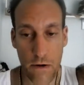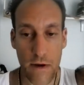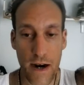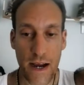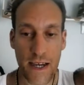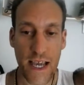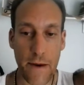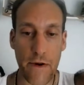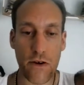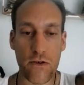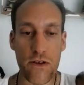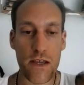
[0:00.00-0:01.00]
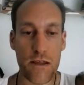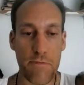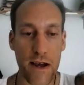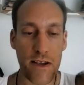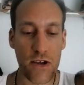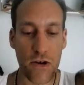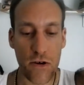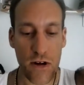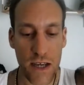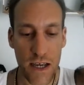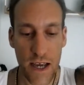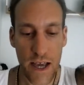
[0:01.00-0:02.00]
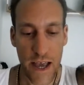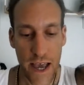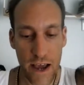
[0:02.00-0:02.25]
come la chiamano gli spagnoli,